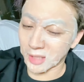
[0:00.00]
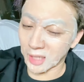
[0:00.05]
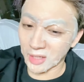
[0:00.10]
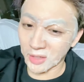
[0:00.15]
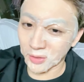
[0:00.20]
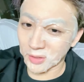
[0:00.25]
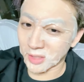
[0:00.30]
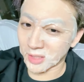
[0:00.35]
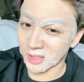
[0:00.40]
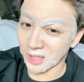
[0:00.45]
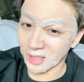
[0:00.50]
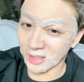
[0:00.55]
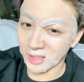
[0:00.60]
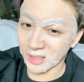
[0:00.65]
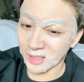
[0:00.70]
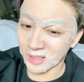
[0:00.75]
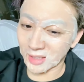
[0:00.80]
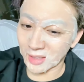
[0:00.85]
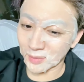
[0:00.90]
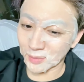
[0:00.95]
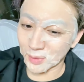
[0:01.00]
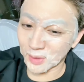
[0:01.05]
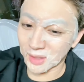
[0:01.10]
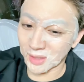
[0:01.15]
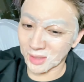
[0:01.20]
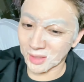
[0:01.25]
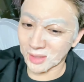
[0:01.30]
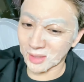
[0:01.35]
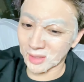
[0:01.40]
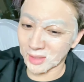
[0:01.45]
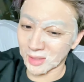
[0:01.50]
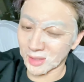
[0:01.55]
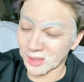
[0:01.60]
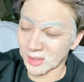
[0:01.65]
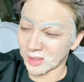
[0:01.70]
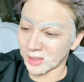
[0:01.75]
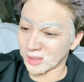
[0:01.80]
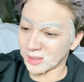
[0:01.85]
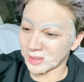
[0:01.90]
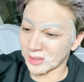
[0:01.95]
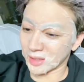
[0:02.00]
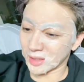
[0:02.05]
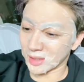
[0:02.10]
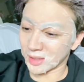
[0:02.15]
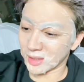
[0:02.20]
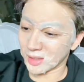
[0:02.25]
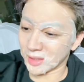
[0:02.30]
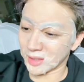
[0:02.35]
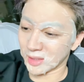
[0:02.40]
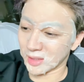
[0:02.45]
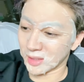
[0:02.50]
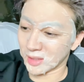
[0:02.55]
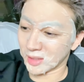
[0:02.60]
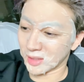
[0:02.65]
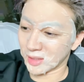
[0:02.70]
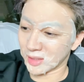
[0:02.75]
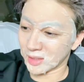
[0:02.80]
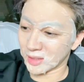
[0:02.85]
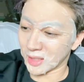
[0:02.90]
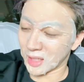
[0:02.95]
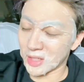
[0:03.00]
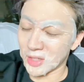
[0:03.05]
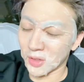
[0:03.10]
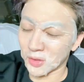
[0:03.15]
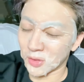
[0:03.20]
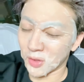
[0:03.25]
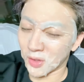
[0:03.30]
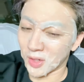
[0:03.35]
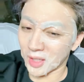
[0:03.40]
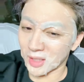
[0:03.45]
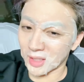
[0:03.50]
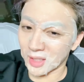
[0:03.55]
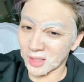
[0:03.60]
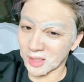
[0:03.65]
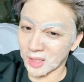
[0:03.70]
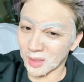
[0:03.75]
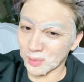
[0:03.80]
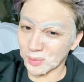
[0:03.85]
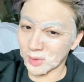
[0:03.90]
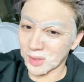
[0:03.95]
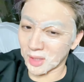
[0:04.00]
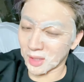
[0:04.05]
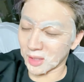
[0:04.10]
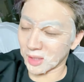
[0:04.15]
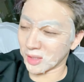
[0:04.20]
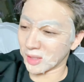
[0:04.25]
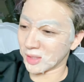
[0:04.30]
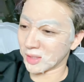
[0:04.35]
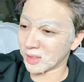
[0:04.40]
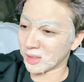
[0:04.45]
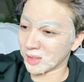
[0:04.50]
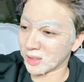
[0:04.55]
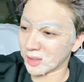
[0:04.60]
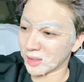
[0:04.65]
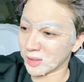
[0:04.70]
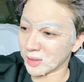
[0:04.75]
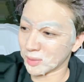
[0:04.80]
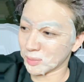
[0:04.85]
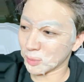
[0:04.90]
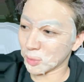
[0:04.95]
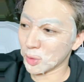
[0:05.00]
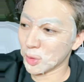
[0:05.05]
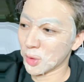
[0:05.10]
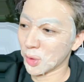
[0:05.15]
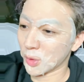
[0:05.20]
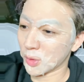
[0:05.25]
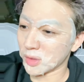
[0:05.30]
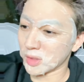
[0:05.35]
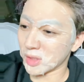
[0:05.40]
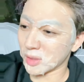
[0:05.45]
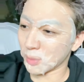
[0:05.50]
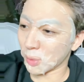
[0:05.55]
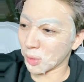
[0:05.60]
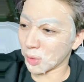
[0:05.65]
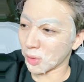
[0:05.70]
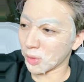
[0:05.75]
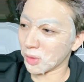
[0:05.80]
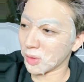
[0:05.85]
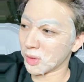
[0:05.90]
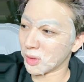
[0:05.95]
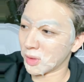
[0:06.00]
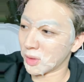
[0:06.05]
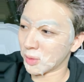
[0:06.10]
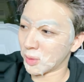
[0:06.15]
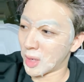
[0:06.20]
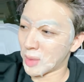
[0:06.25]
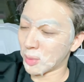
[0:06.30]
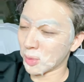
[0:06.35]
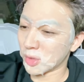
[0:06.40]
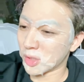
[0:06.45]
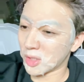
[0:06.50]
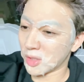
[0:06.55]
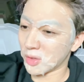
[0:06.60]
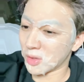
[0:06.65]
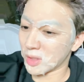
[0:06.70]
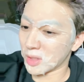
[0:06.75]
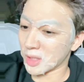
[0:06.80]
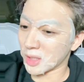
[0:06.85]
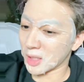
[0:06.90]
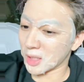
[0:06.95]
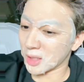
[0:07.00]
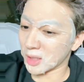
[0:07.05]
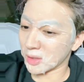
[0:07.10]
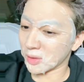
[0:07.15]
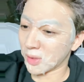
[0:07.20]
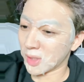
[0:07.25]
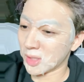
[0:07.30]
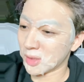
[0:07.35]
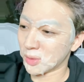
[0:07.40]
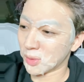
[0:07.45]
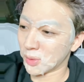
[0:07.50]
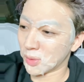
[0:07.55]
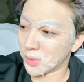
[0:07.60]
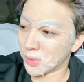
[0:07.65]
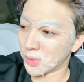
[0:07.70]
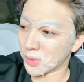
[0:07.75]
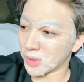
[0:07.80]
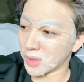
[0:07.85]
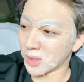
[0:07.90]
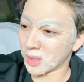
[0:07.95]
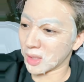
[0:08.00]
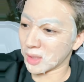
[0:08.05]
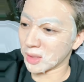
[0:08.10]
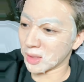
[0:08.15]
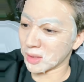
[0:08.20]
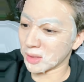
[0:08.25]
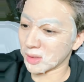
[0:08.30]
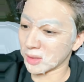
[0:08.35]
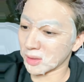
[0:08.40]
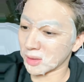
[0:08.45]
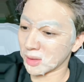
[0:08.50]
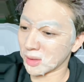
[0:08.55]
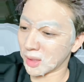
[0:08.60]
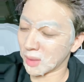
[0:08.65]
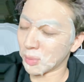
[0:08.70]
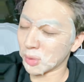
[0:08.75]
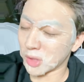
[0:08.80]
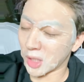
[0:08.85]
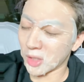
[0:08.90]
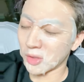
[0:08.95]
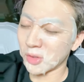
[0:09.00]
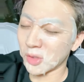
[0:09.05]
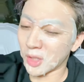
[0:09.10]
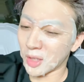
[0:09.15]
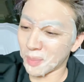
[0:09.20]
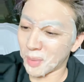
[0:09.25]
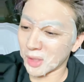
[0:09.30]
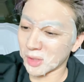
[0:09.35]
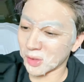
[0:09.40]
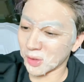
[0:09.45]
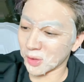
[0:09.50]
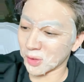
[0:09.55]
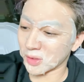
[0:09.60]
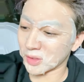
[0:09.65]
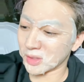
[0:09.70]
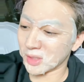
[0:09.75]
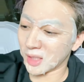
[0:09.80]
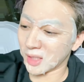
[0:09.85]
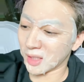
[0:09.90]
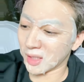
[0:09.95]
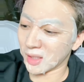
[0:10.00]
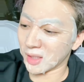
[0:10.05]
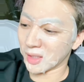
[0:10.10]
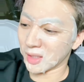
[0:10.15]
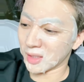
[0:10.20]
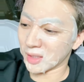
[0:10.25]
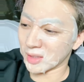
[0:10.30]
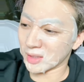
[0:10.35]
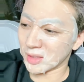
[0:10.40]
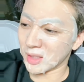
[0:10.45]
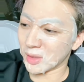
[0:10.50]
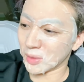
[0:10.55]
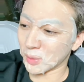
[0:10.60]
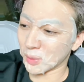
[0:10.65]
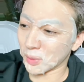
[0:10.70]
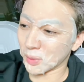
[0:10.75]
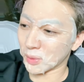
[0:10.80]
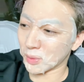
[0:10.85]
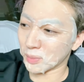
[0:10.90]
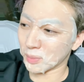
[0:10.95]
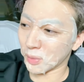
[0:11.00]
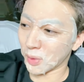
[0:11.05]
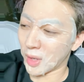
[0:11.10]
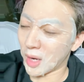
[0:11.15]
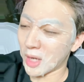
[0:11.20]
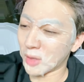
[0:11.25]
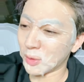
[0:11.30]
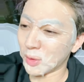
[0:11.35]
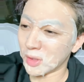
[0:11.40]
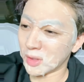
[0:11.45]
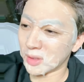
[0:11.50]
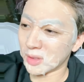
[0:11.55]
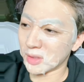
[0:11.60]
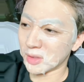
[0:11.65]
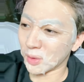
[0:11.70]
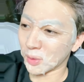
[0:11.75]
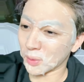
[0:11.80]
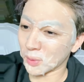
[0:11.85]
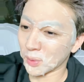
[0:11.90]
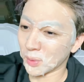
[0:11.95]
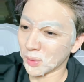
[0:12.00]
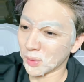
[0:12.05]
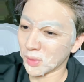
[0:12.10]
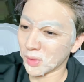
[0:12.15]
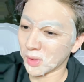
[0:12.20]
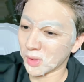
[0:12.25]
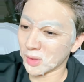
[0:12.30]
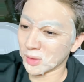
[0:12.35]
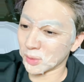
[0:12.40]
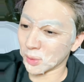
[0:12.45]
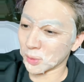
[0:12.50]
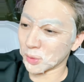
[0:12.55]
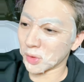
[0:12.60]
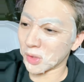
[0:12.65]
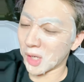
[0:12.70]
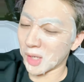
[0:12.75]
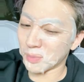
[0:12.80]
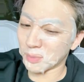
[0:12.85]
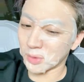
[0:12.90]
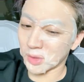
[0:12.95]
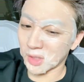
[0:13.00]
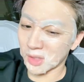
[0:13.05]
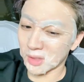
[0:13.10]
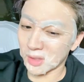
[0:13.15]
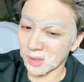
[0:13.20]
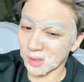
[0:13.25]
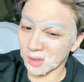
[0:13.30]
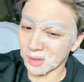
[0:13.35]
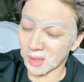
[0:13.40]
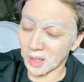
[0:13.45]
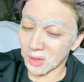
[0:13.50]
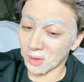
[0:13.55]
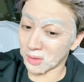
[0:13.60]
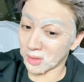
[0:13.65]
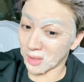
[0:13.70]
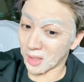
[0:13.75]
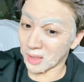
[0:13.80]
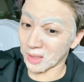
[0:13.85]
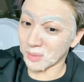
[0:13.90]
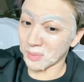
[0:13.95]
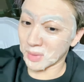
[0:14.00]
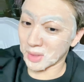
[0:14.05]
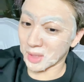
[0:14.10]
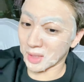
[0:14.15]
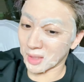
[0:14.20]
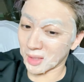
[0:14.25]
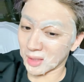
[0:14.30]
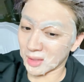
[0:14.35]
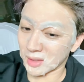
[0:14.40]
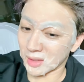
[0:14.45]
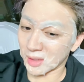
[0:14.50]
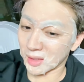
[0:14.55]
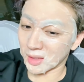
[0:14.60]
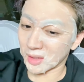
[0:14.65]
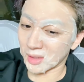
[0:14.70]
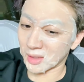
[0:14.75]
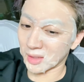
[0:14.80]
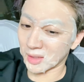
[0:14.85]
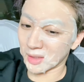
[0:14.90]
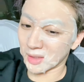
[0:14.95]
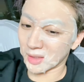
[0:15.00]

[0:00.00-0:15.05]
저는 다이어트를 안 하기 때문에 네 다이어터가 아니기 때문에 물론 이제 뭐 화보 촬영이나 활동 기간에는 아무 자연스럽게 빠져요. 근데 그래도 뭐 하루 이틀 정도 조절할 뿐이지 다이어트 안 합니다. 네.